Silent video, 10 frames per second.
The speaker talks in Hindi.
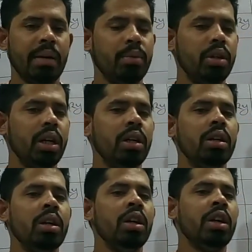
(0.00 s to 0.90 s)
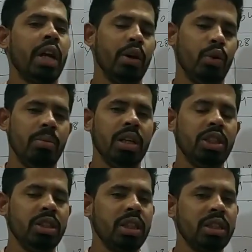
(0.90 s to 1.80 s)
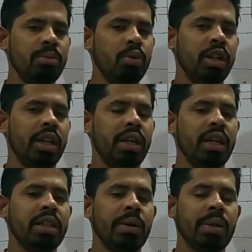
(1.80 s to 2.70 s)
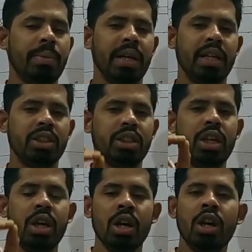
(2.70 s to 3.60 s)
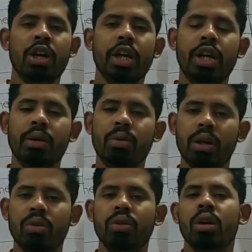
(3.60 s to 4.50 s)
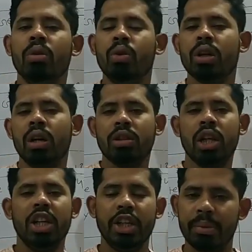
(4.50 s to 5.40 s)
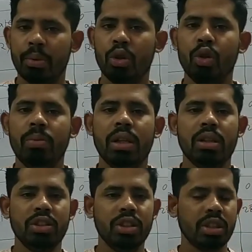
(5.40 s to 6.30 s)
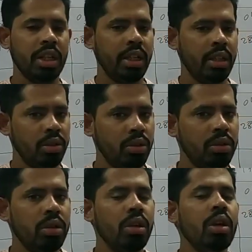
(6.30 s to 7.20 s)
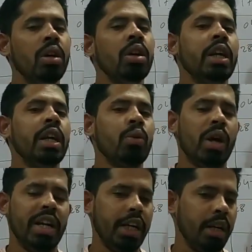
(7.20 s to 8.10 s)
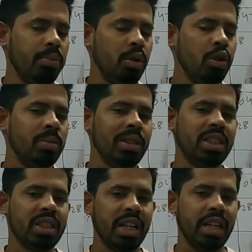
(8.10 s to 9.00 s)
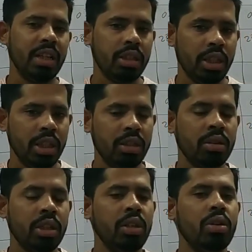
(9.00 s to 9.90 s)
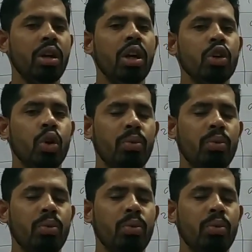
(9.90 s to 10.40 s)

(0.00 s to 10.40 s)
तीन टर्म होगा ट्रायोनोमियल इसी तरह से हम लोग डिग्री के हिसाब से पढ़ेंगे जिसकी डिग्री वन हो वो क्या होता है लीनियर पोलोनोमियल्स जिसका डिग्री दो हो ठीक है क्वाड्रेटिक पोलोनोमियल जिसका डिग्री तीन ही तीन हो